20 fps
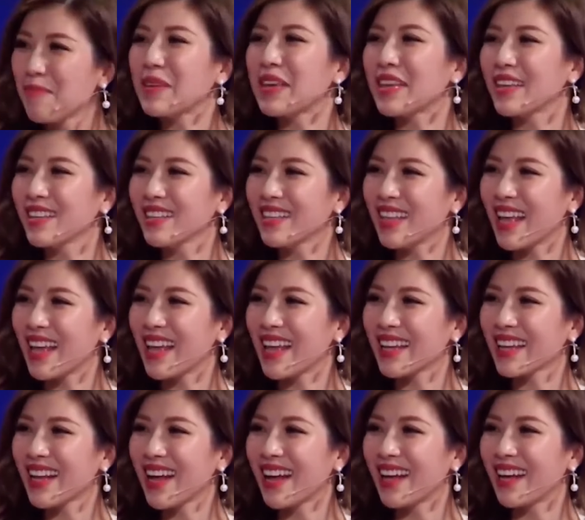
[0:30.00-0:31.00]
em nghĩ như thế
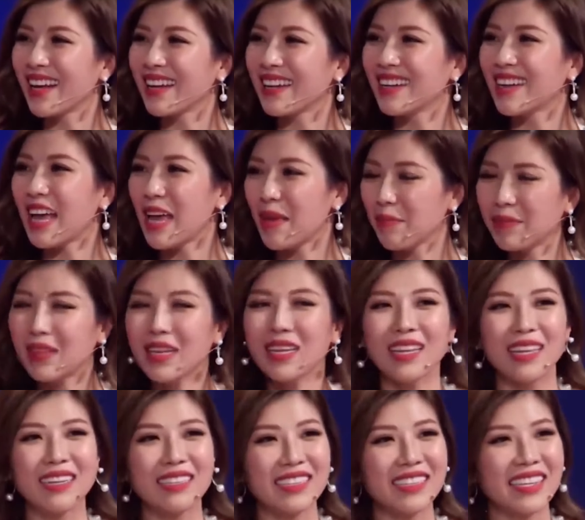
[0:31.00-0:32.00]
anh ạ em
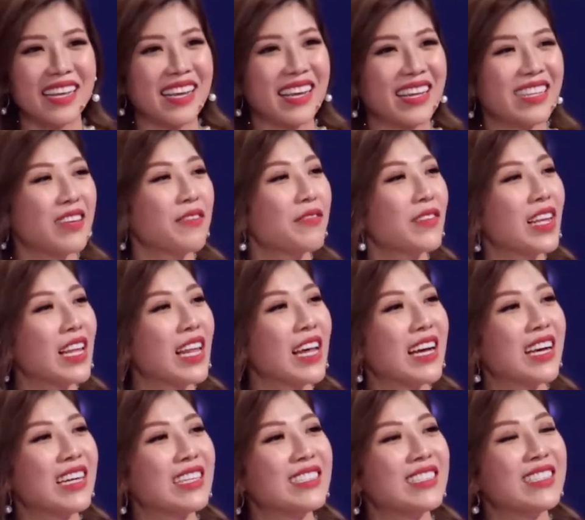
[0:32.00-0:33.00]
tin là như thế tại vì
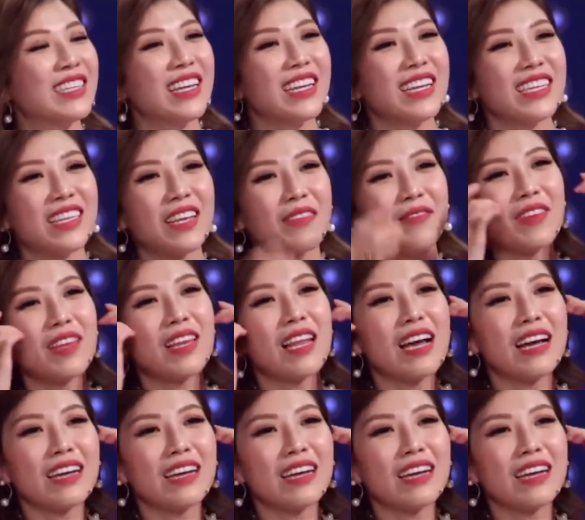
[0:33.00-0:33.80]
là tại vì